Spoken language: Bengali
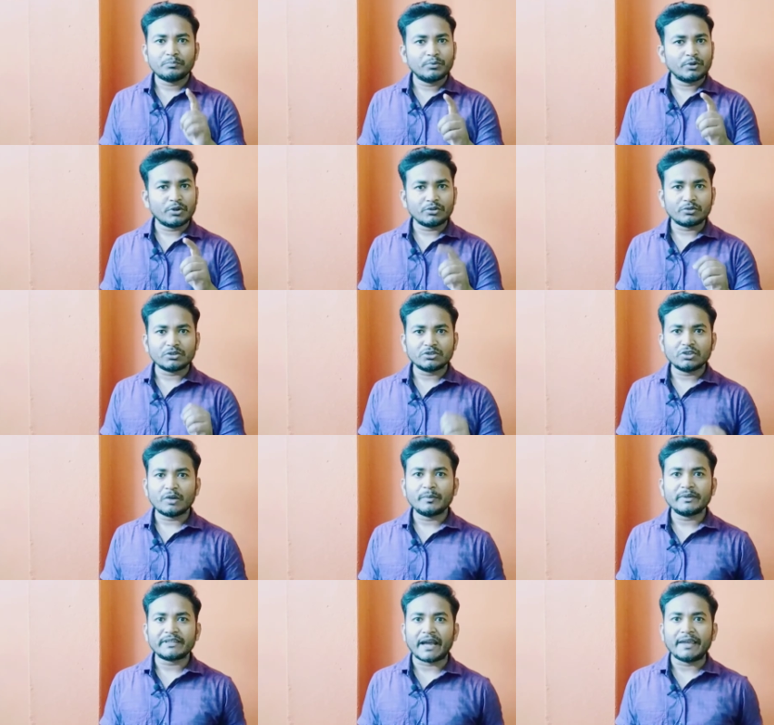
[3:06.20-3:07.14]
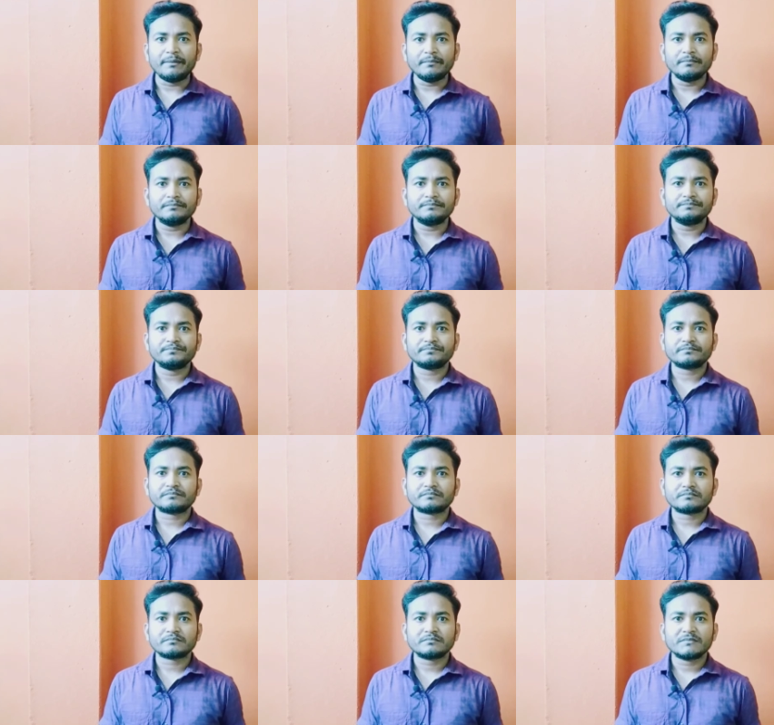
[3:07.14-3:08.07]
পূরণ করতে হবে টাইম
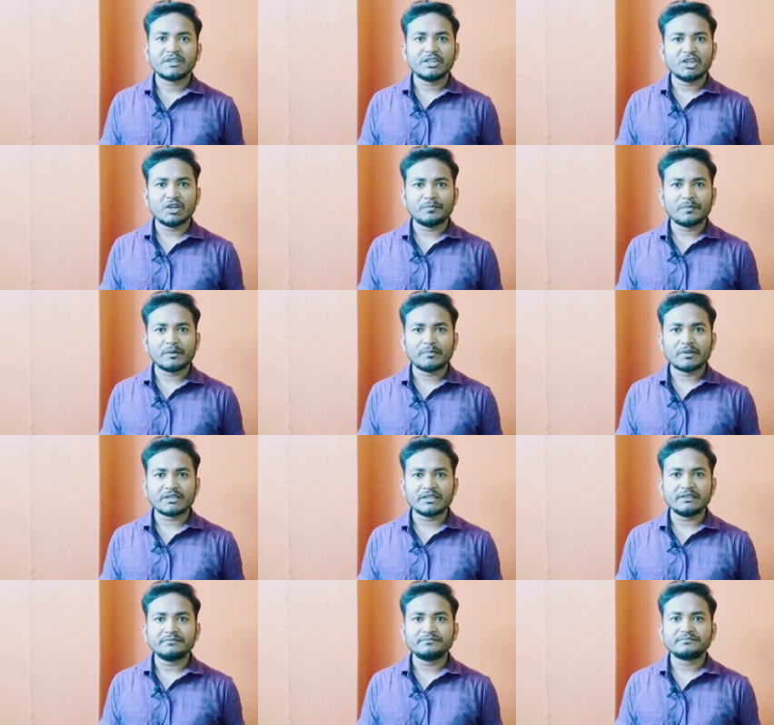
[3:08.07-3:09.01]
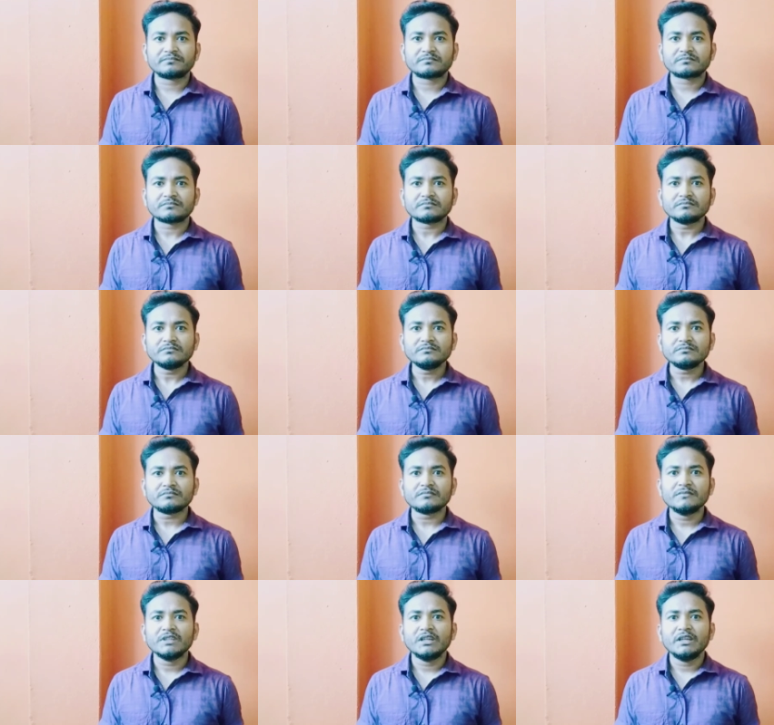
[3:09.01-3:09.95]
ডিসেম্বর মাসে
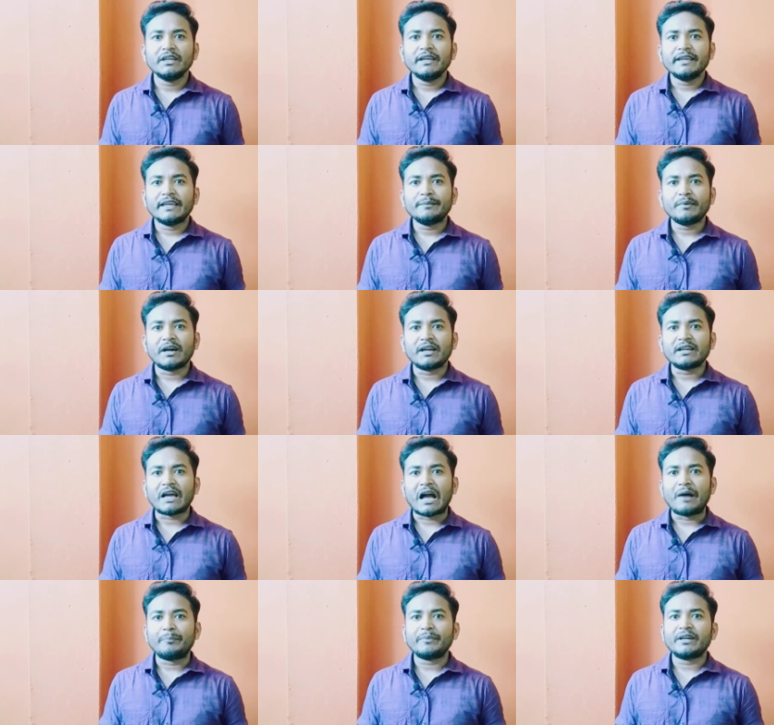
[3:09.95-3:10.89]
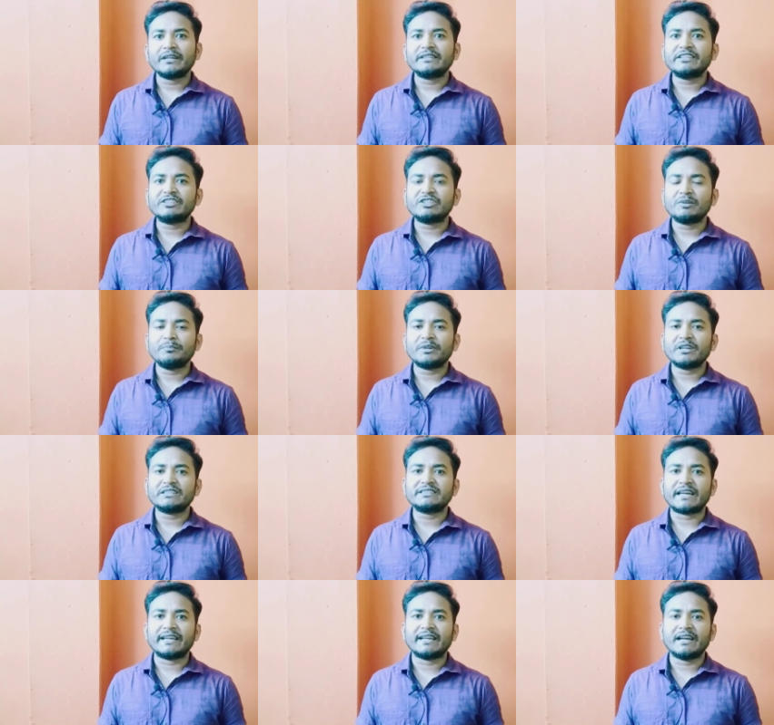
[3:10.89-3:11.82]
এবার আপনার
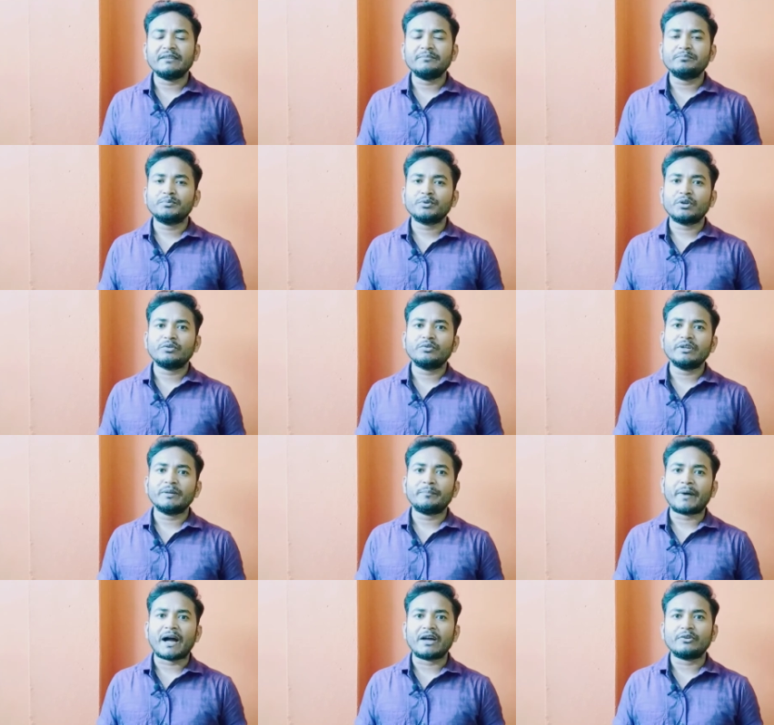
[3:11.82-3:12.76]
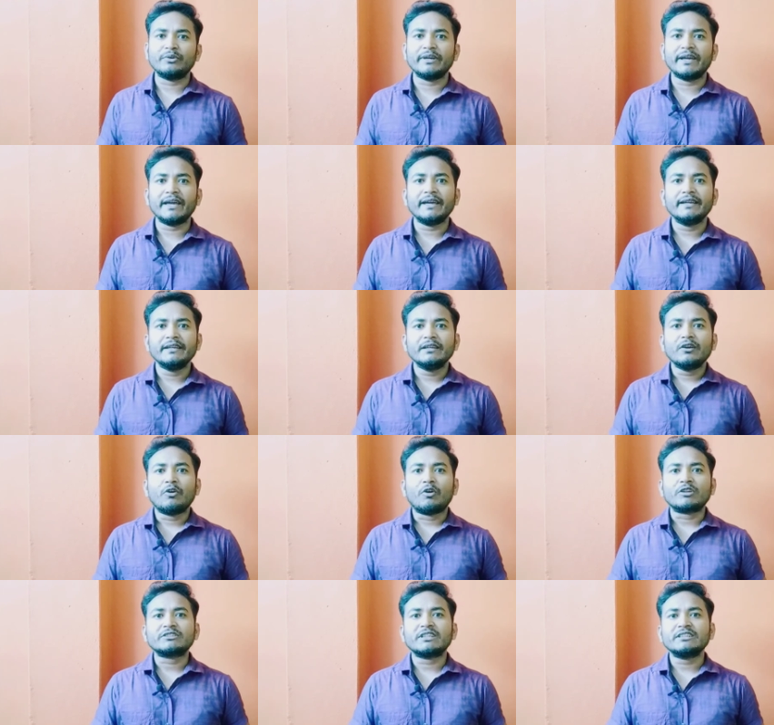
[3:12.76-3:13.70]
ডিসেম্বরের জায়গায় পূরণ হয়ে পার হয়ে
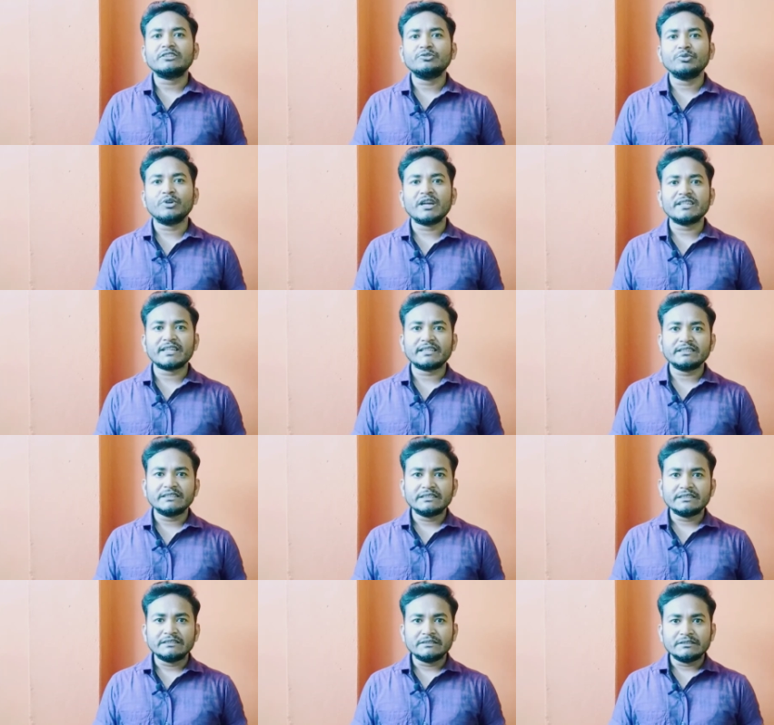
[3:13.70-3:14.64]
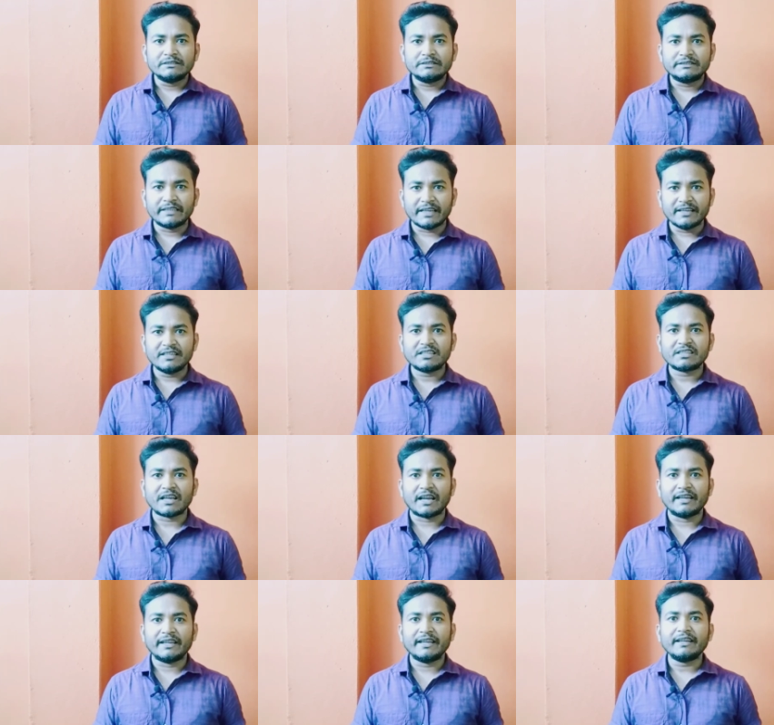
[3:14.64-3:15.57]
অর্থাৎ দু
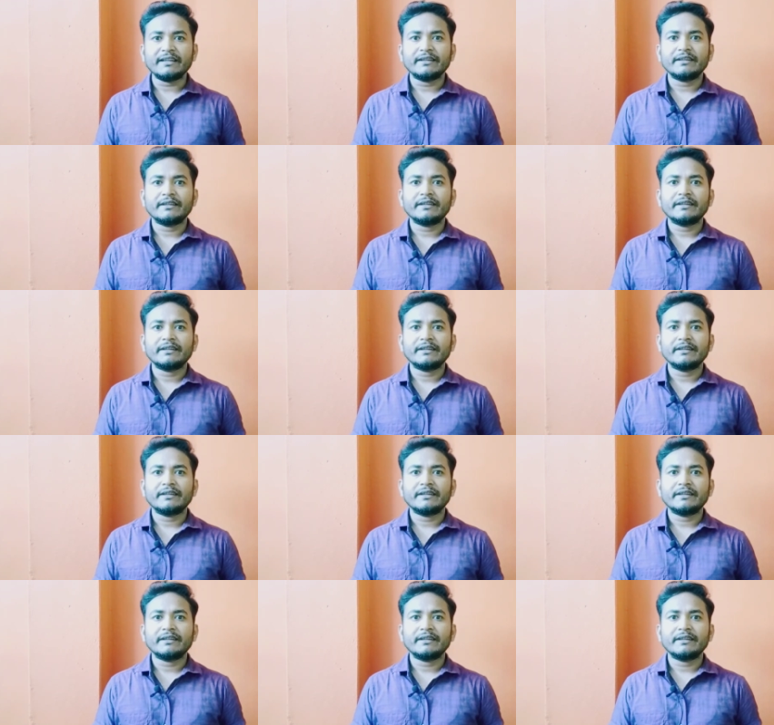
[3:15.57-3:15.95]
সালের